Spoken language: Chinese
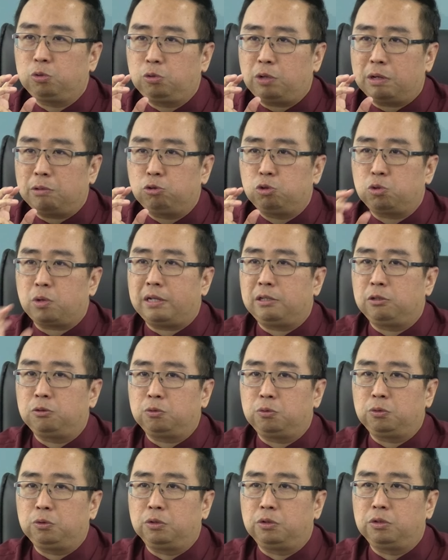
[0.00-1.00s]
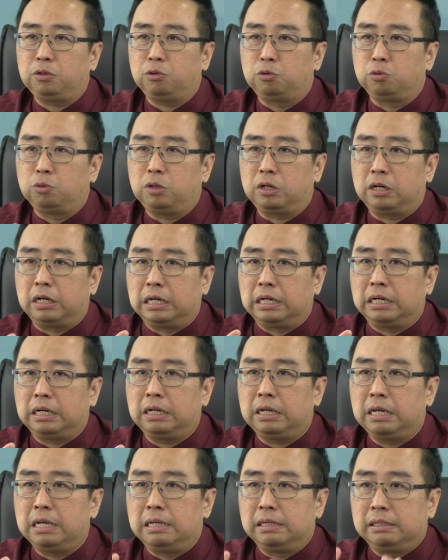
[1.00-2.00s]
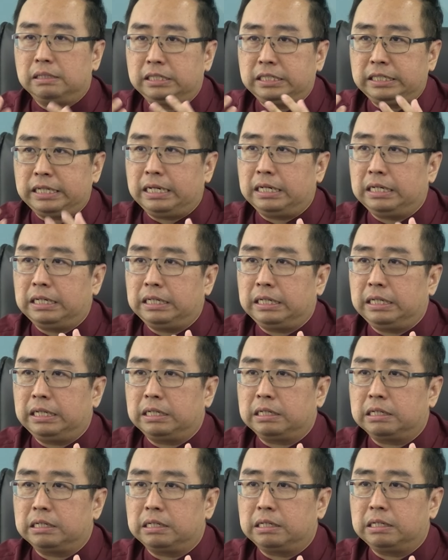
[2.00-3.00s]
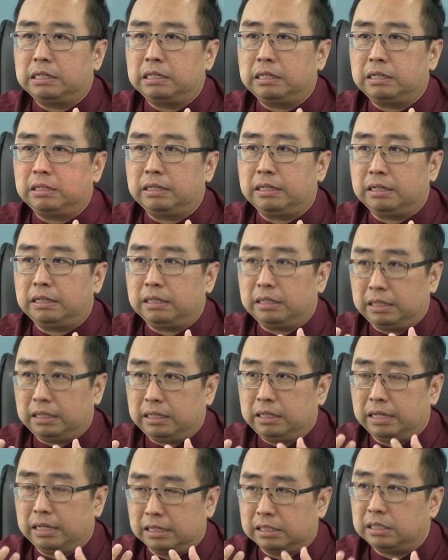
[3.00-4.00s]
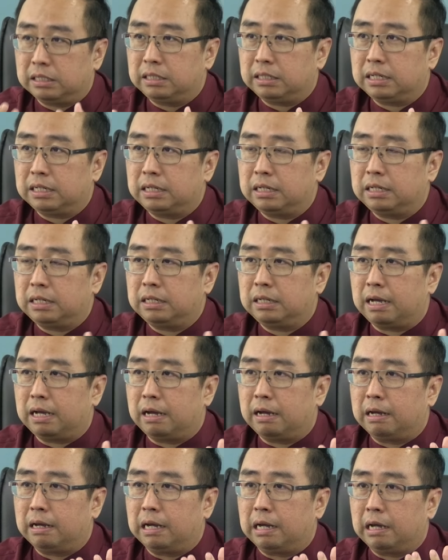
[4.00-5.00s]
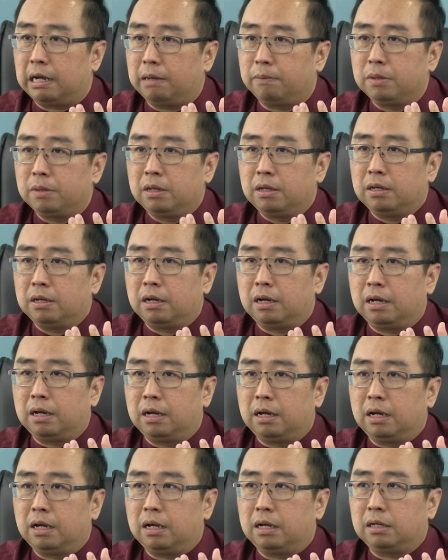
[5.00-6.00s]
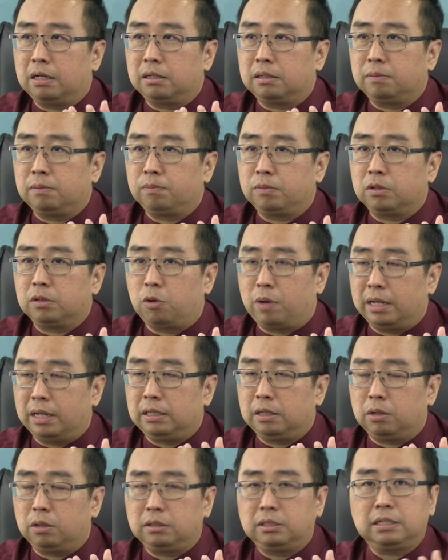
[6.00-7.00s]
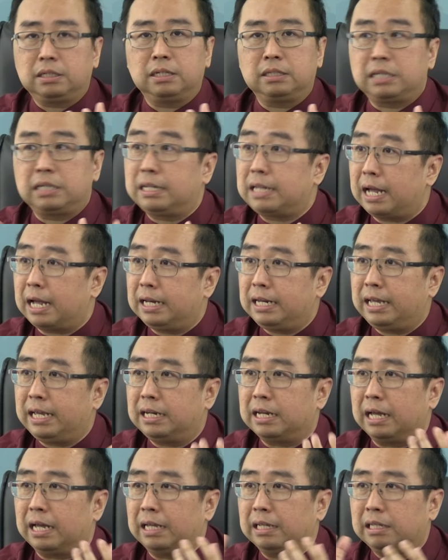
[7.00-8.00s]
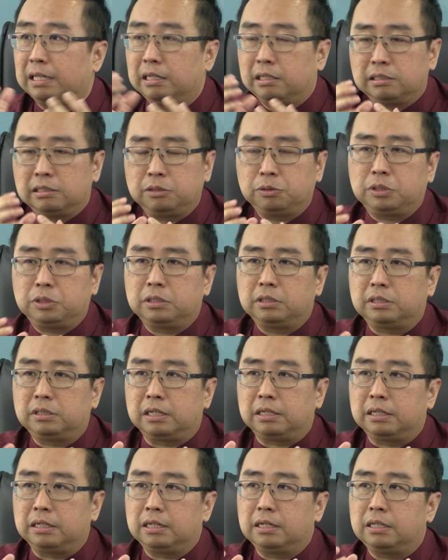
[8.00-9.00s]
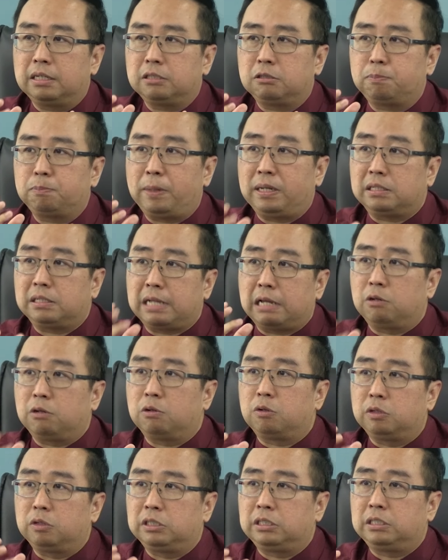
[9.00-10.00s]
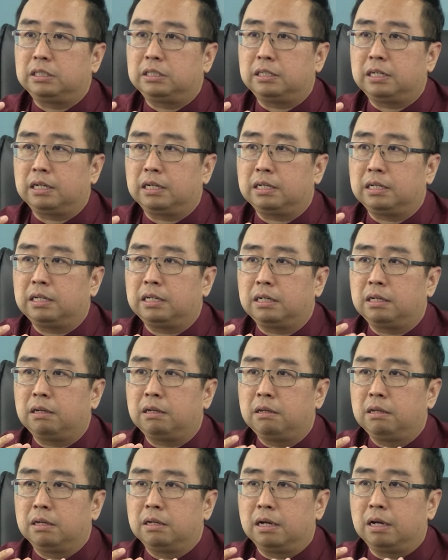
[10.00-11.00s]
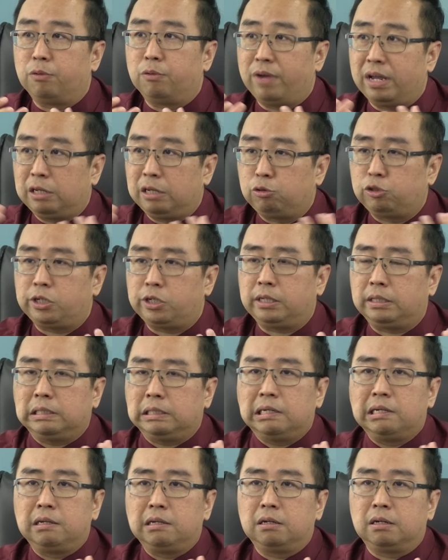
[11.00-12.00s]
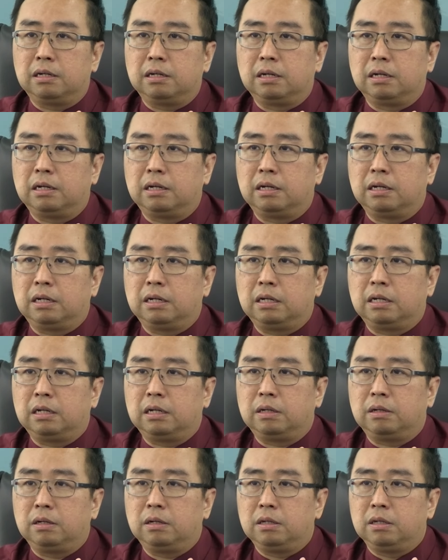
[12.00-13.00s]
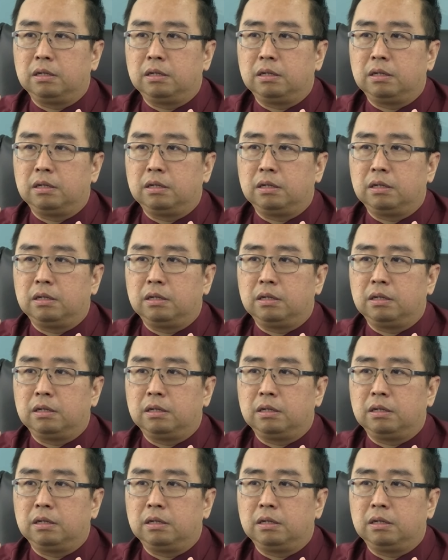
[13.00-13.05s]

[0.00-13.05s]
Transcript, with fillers: 要专注于如何建立一个，也是一个啊啊环这个生态链啊，就是整个 space technology 的那个呃 value chain，呃。